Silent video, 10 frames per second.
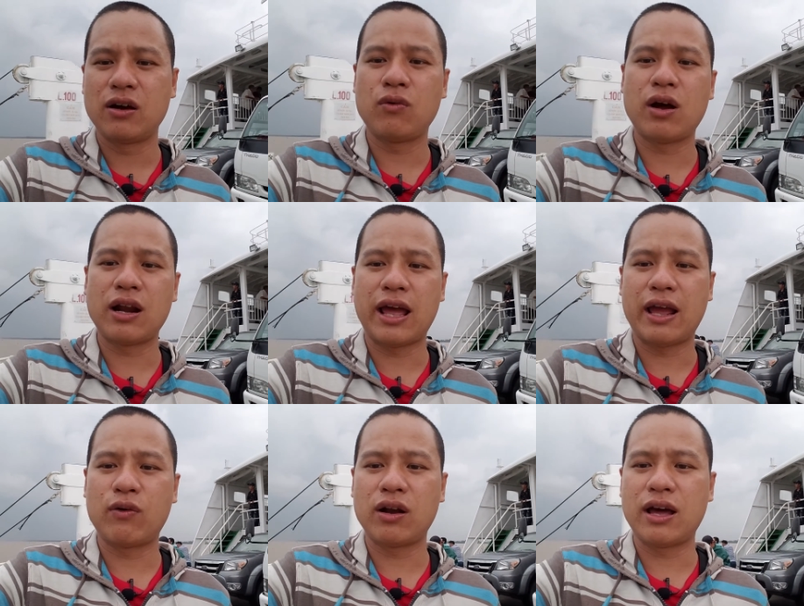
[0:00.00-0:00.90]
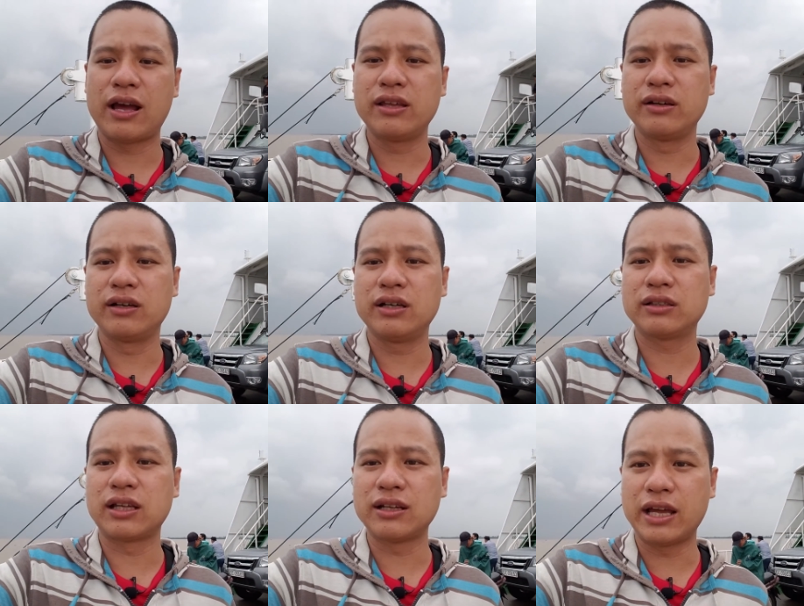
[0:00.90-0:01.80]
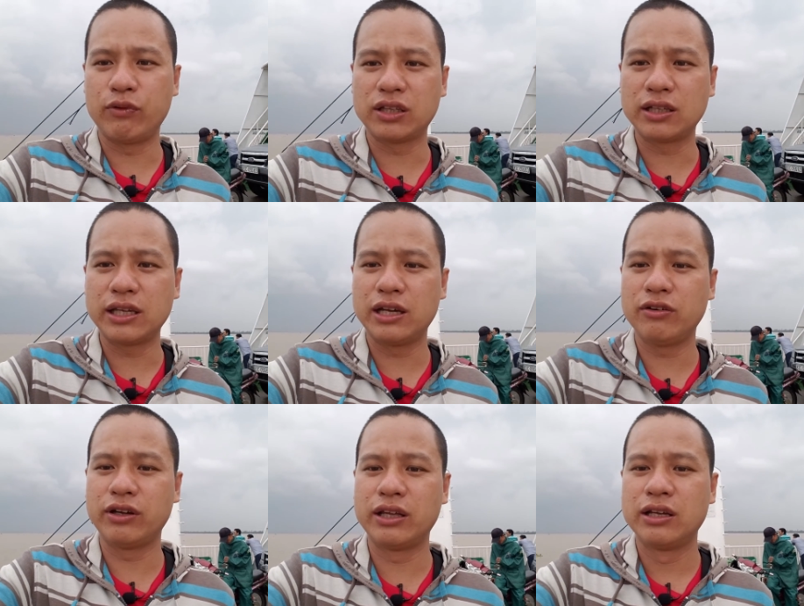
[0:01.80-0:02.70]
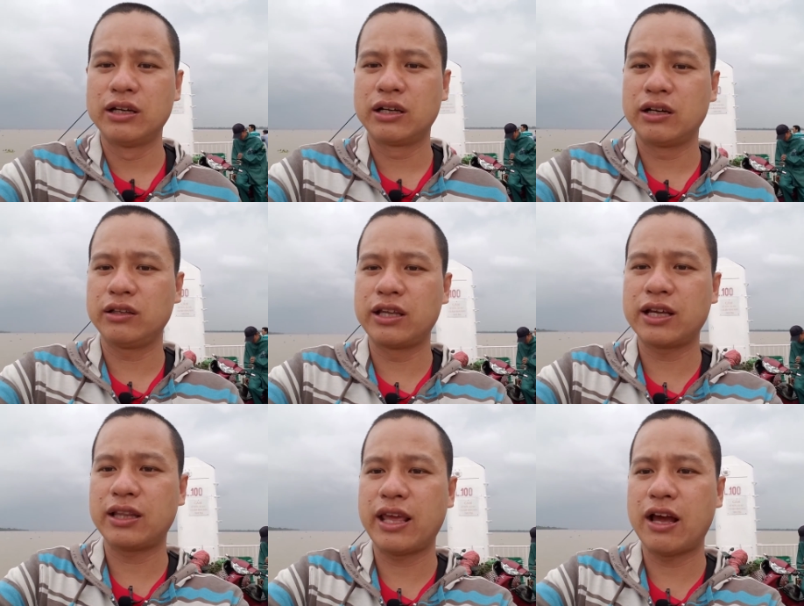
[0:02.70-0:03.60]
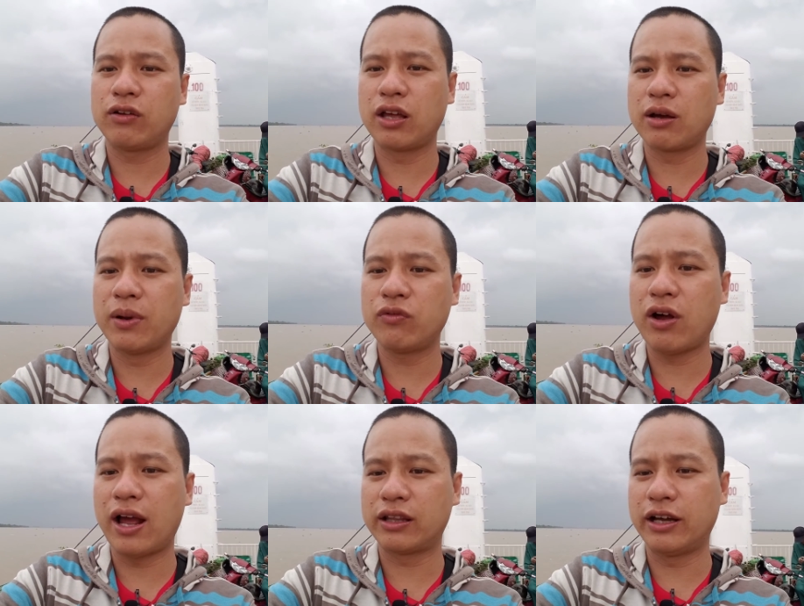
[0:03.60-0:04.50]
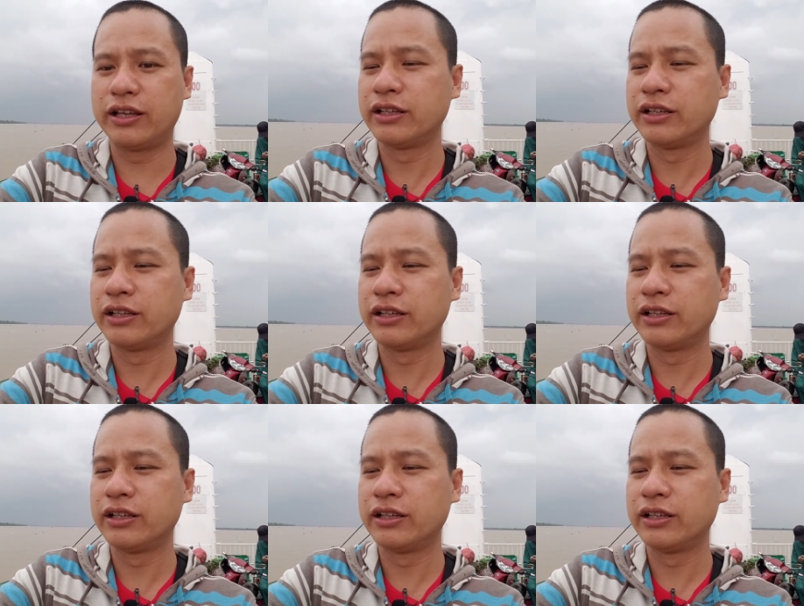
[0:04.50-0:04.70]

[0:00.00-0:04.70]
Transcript: qua lại qua lại giữa tỉnh này với tỉnh kia đó quý vị, nó chỉ cách nhau những cái bến phà thôi.